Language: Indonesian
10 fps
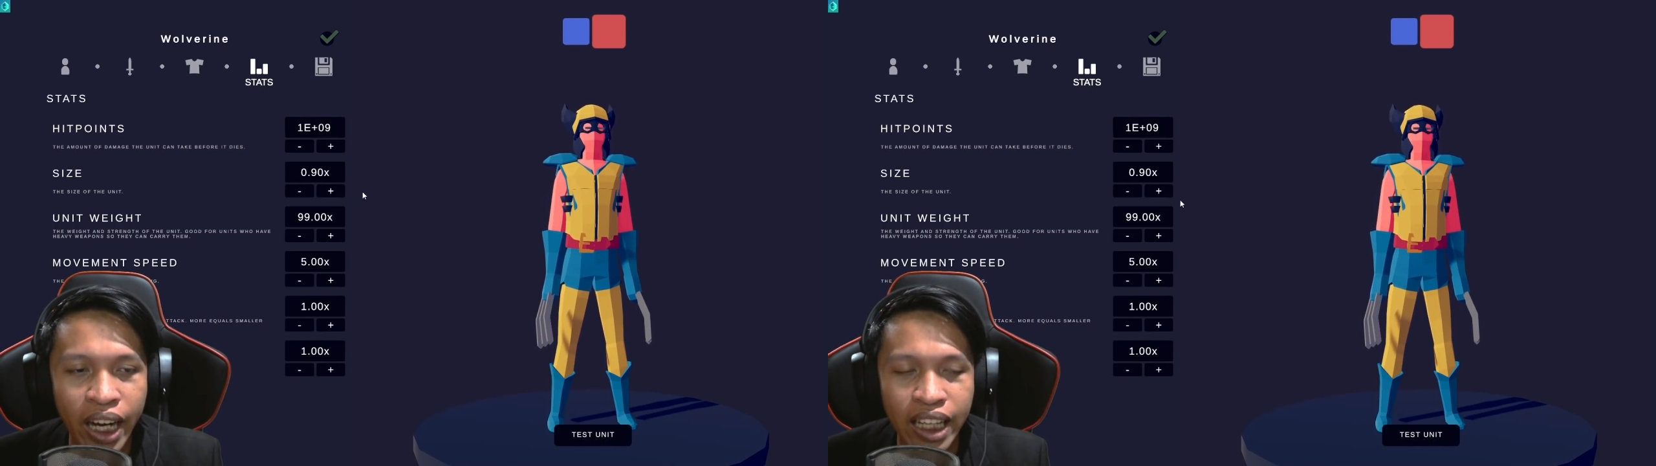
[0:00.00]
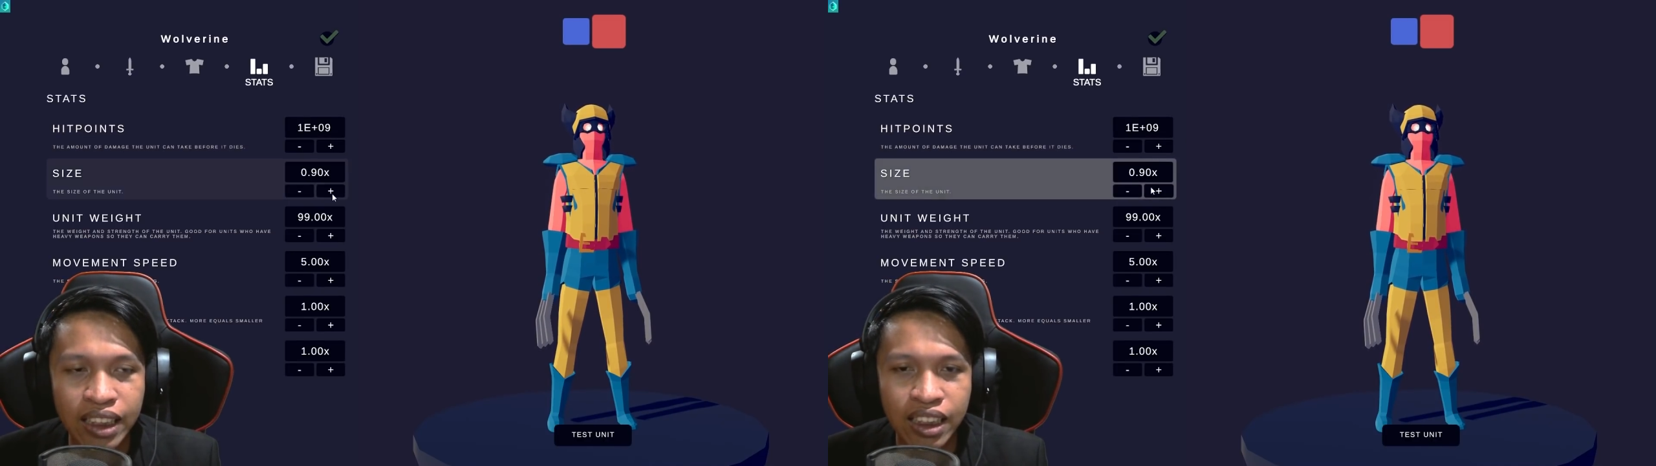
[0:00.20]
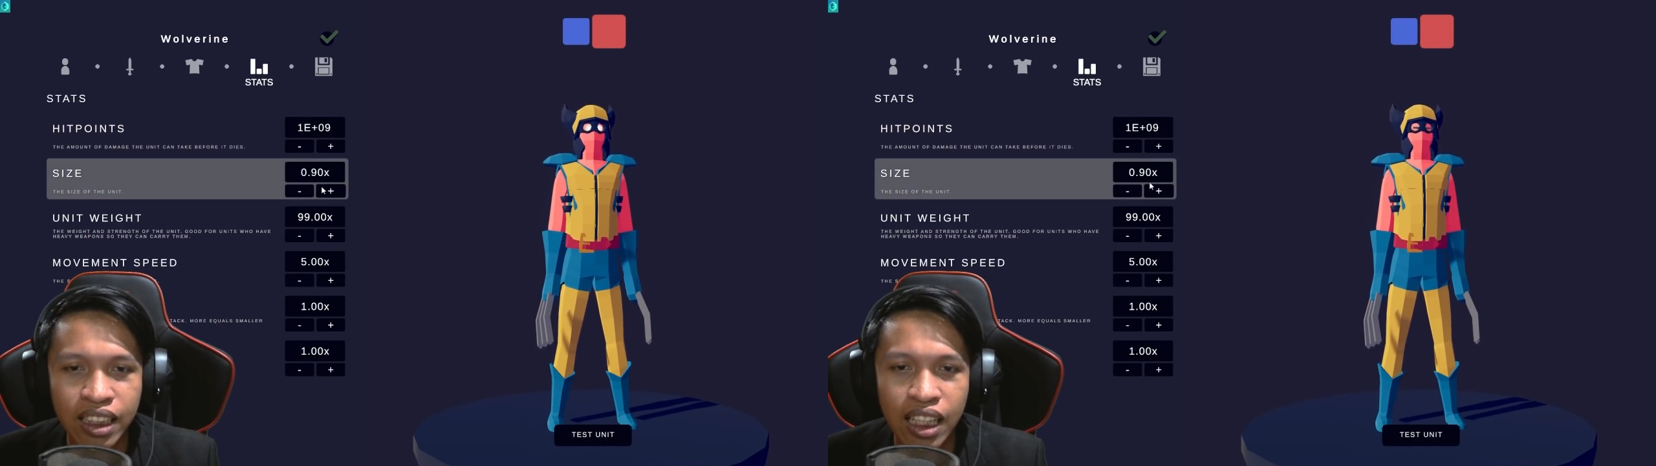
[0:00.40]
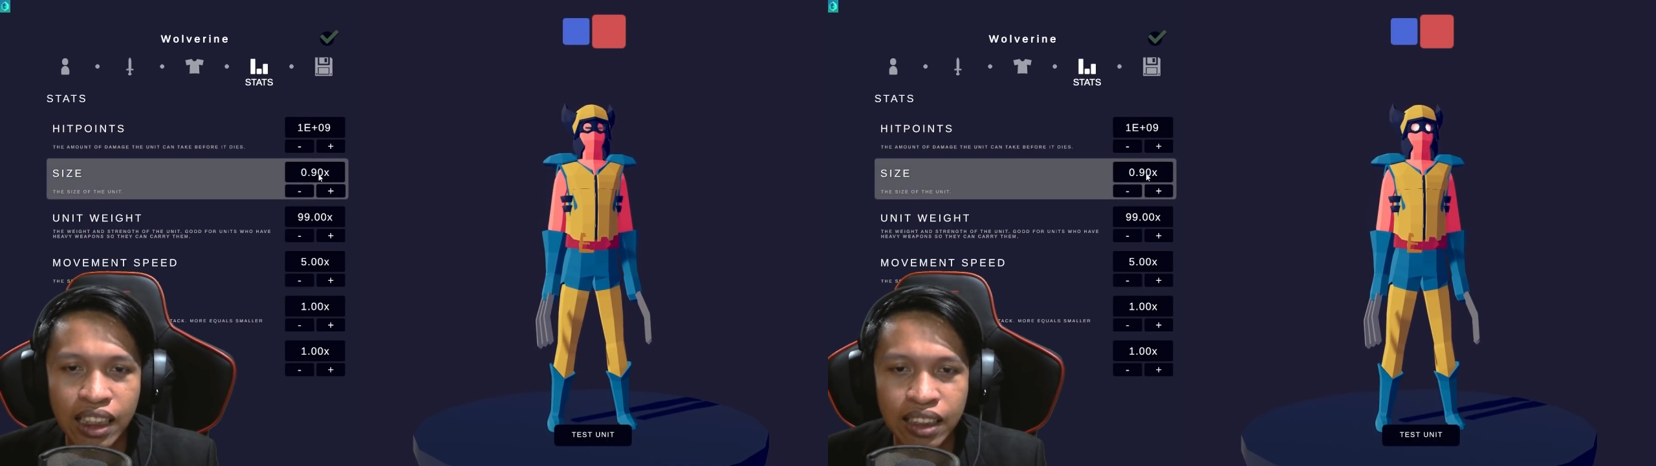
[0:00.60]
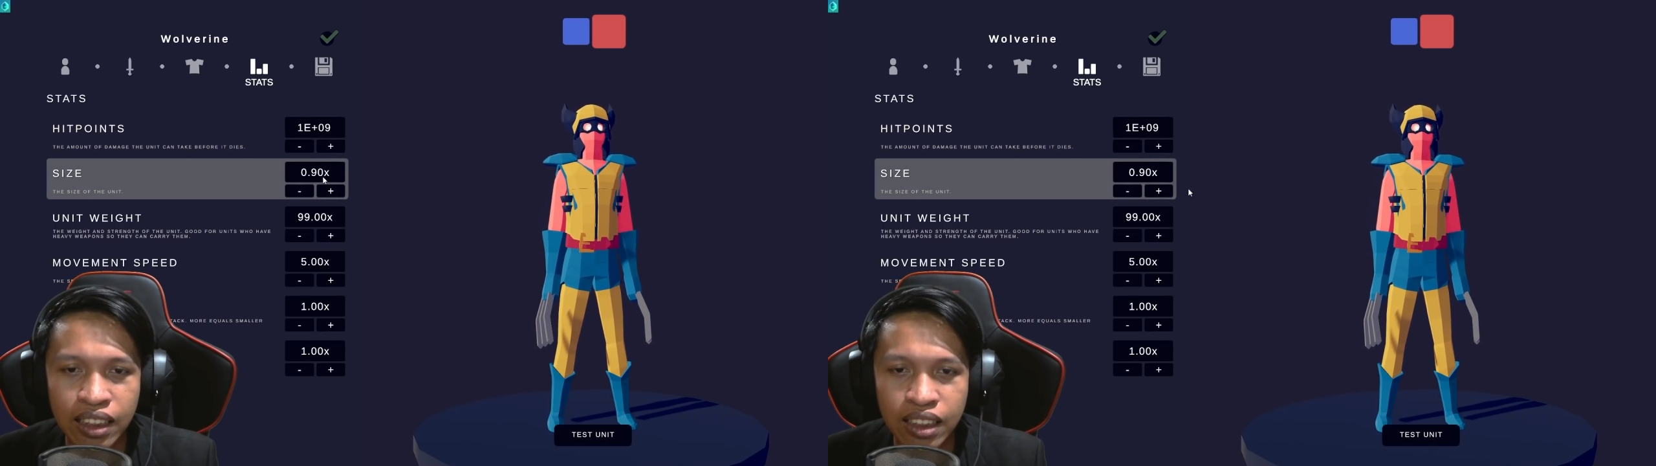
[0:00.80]
Oke, jadi dia
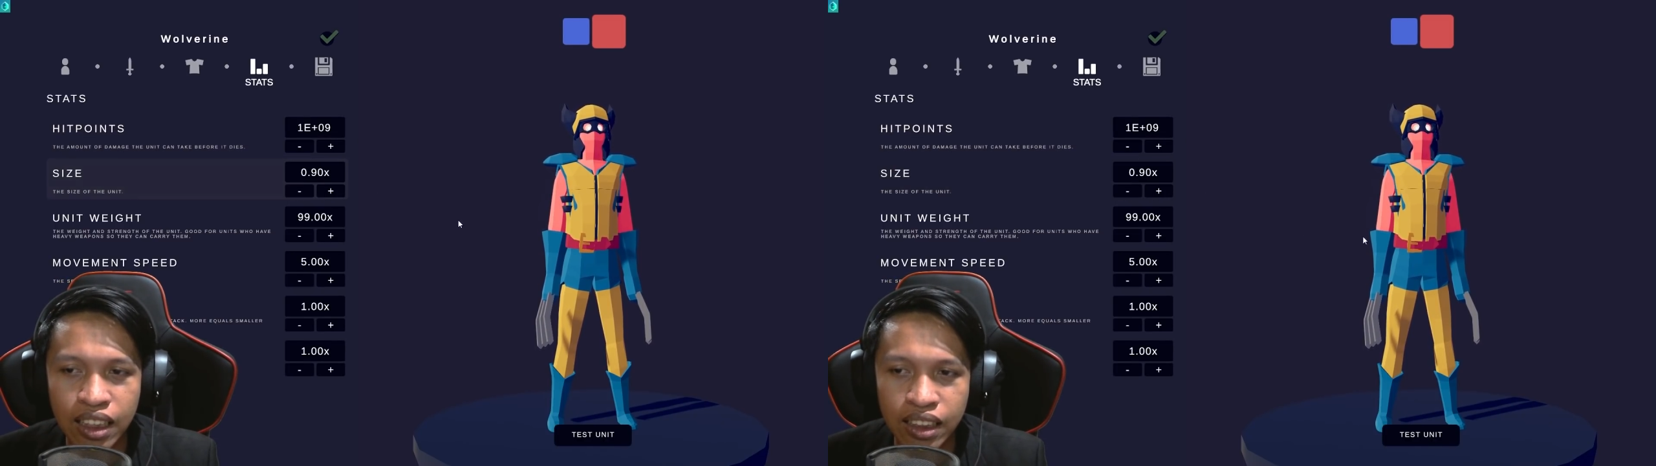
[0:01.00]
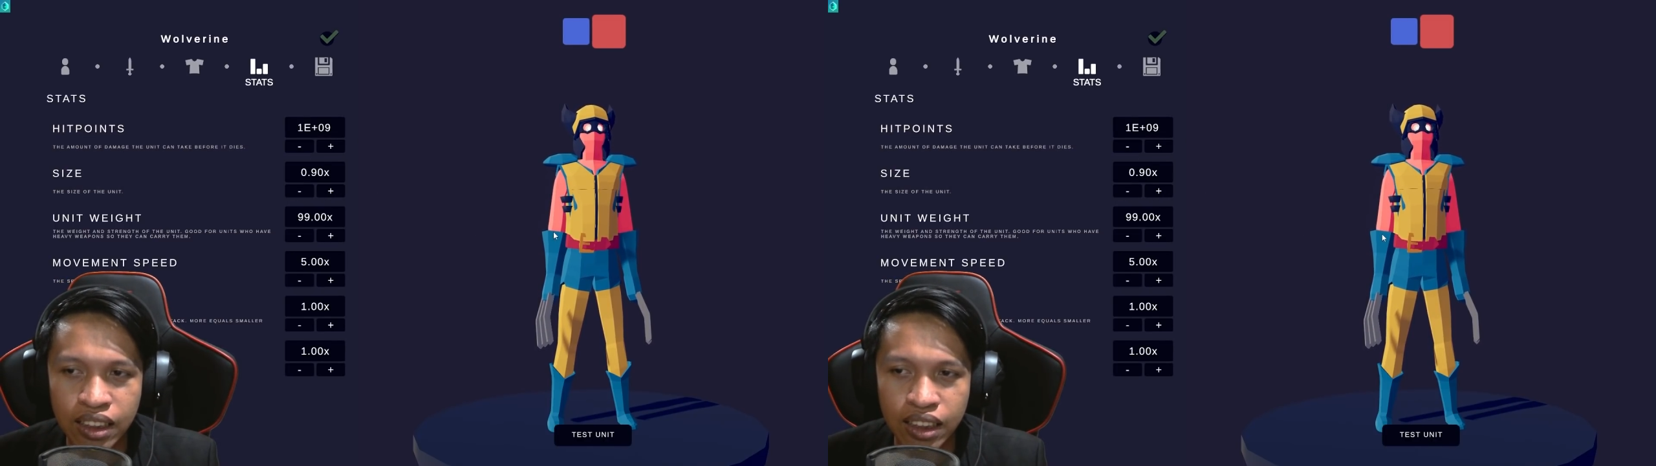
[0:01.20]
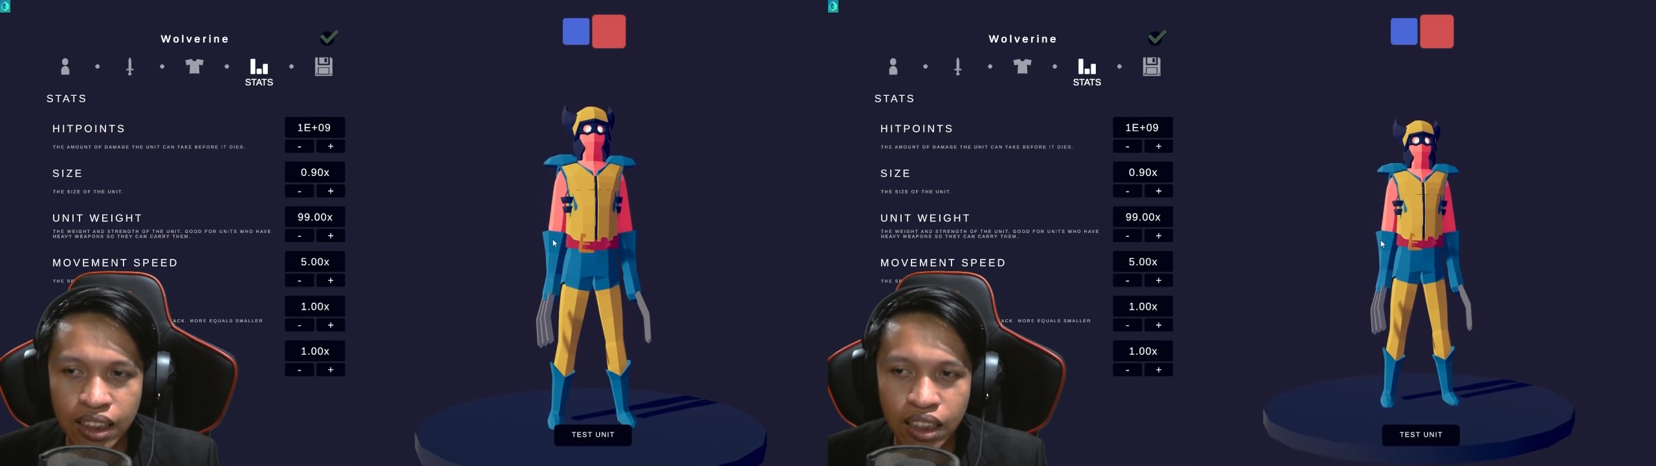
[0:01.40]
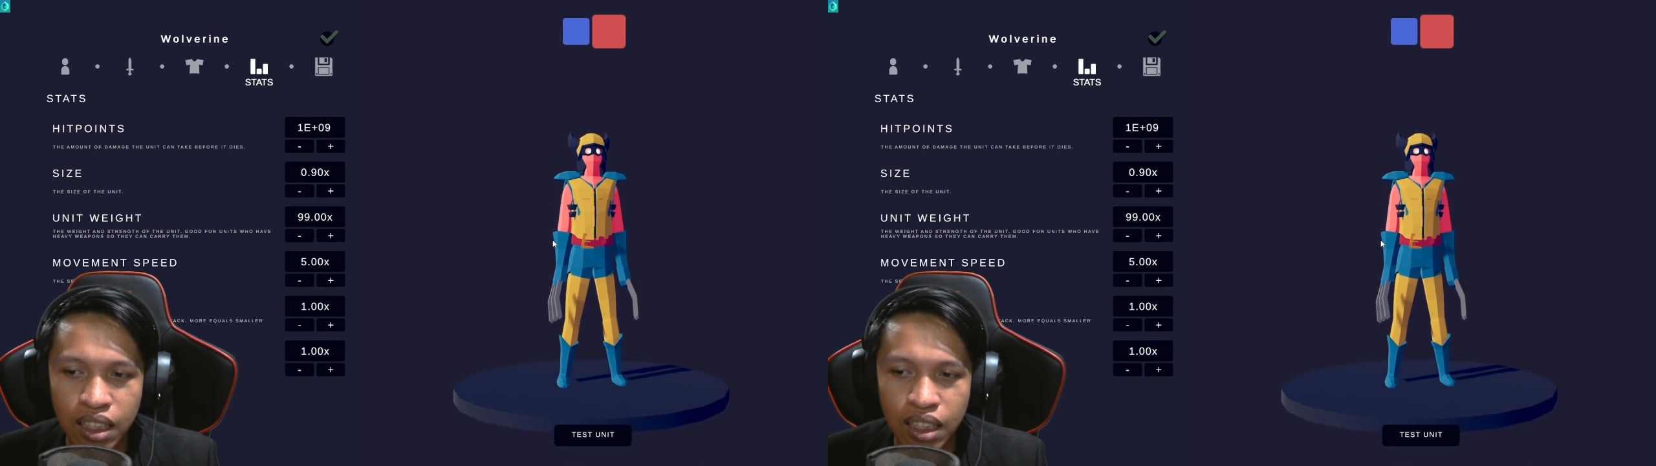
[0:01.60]
size-nya kecil,